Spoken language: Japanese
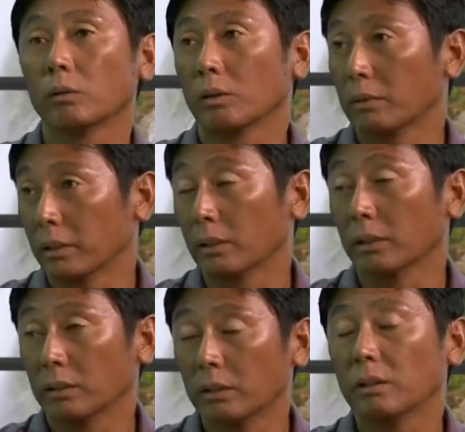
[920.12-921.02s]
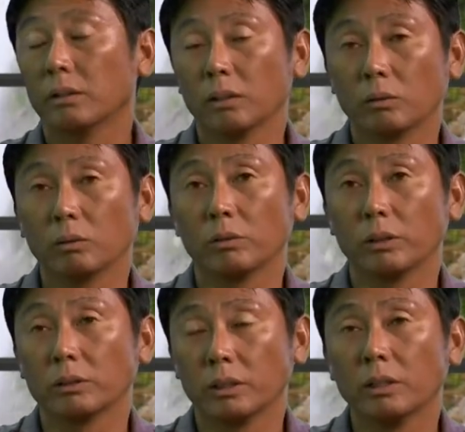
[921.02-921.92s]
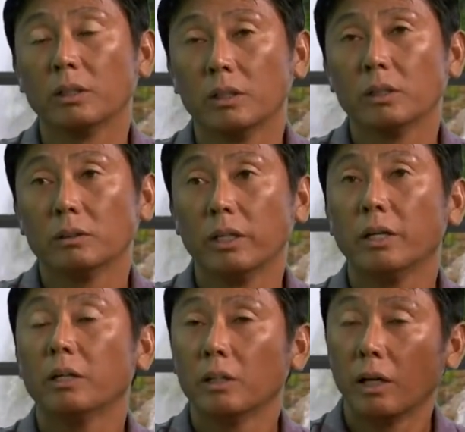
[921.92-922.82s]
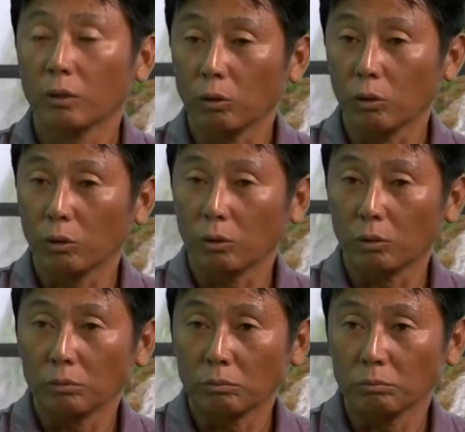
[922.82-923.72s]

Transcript: 構名前がね、うん、あの出て、はい、であの